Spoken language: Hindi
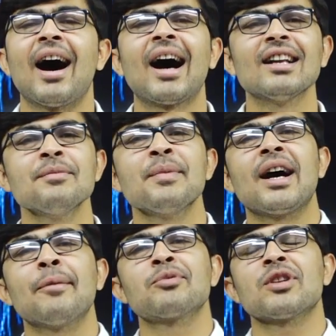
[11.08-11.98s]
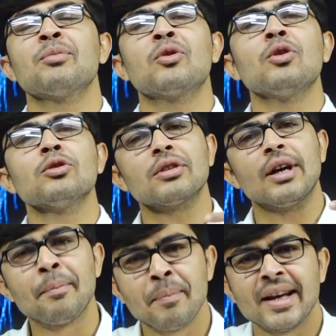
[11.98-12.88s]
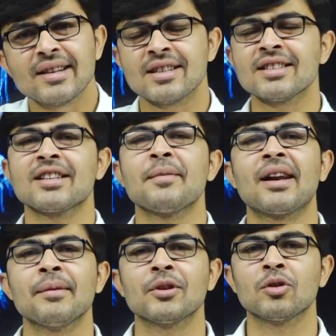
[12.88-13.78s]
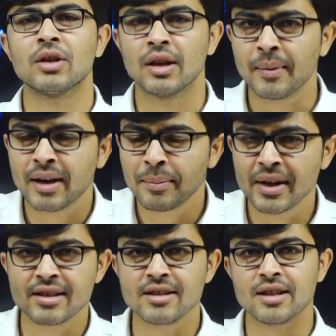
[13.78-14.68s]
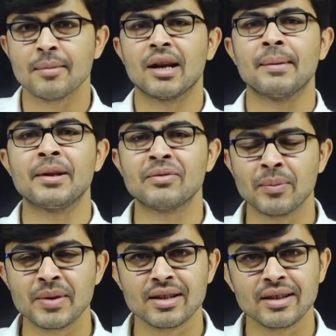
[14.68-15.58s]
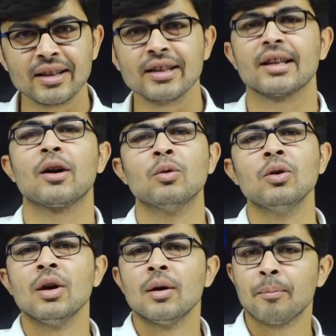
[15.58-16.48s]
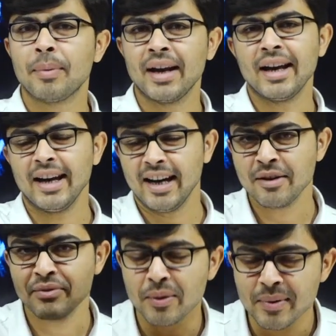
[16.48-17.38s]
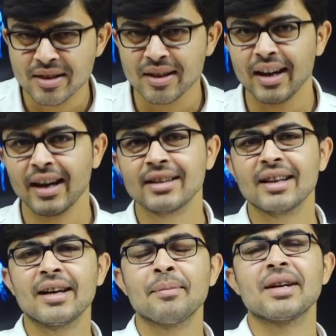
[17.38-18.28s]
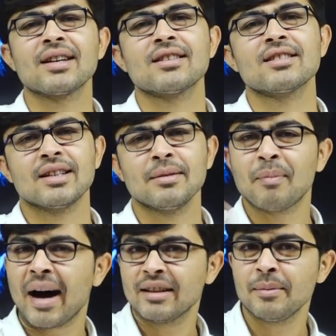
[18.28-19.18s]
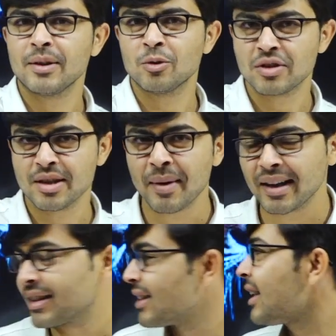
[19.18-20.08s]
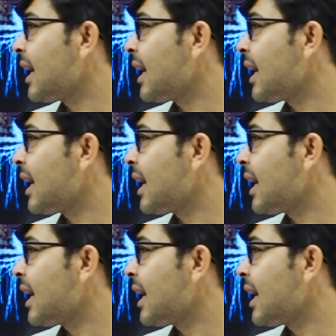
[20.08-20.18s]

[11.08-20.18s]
आज मैं आप सबको एप्लीकेशंस के बारे में थोड़ी हमारे एप्लीकेशंस के बारे में इंफॉर्मेशन दे देता हूँ पहले इंफॉर्मेशन ले लेते हैं एप्लीकेशंस की बाद में दूसरी बात करते